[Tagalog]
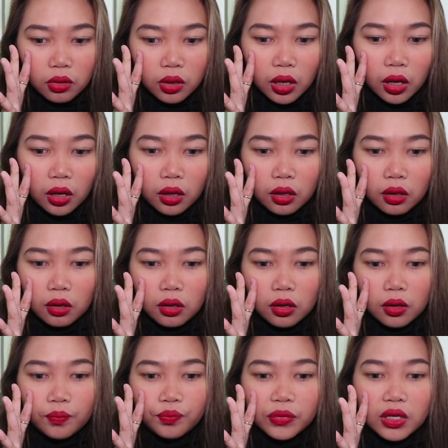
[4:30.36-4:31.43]
Okay.
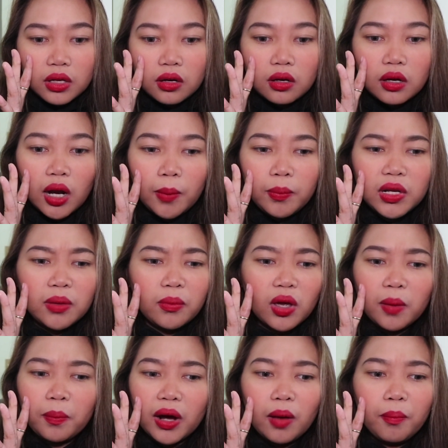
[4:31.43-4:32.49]
Grabe naman
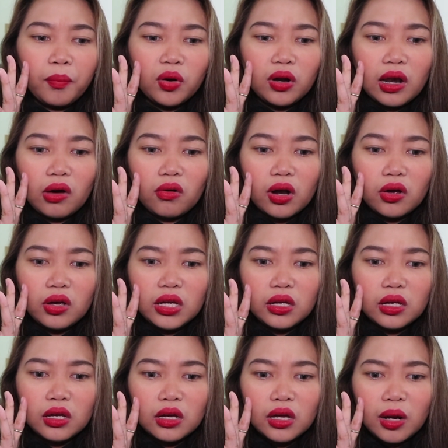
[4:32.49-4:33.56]
gid pagkampo ni Laura,
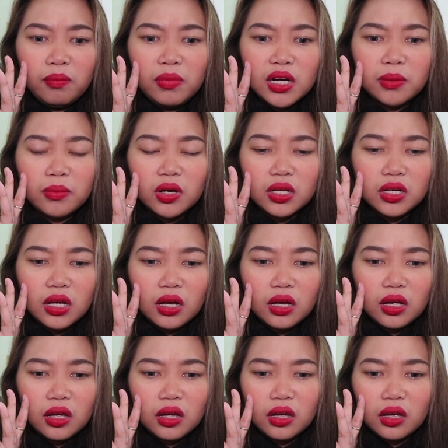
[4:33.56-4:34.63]
eh. Grabe naman gina.
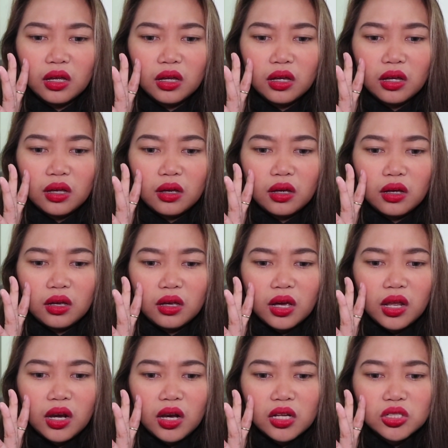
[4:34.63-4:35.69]

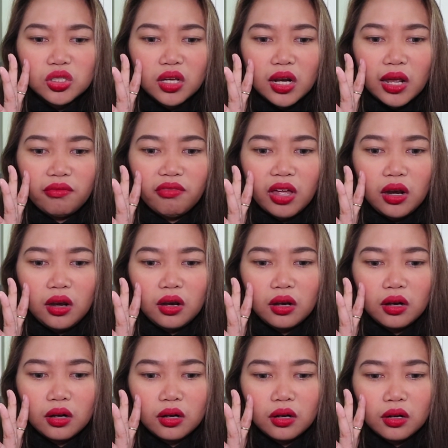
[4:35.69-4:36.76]
Nga na na dyan level.
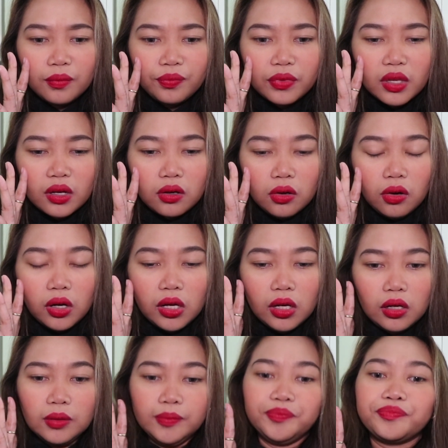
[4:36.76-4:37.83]
Oy,
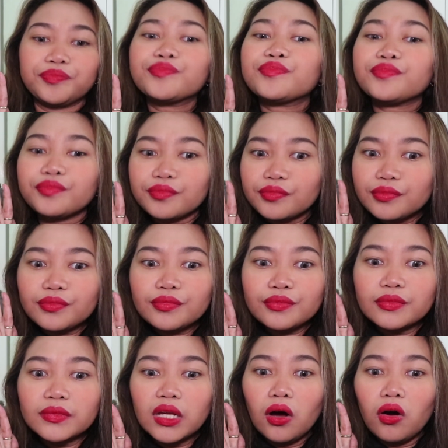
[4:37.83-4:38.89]

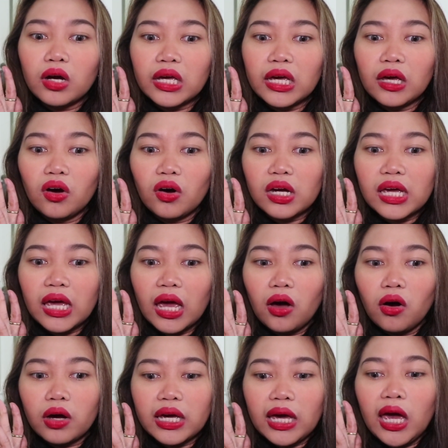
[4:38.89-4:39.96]
Okay,
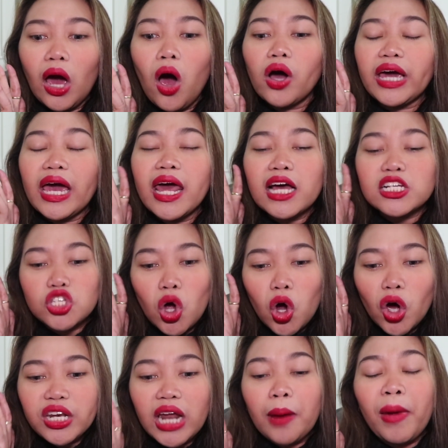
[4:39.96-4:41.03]
okay, okay, okay!
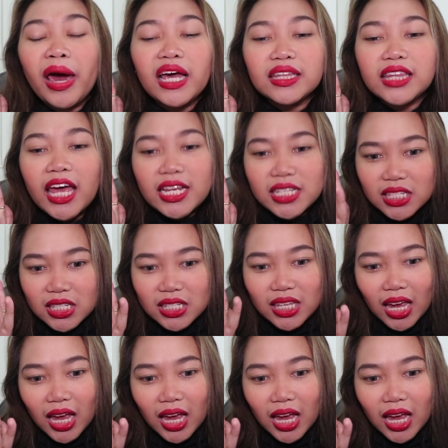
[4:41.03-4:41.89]
Nagsugod ng mic test!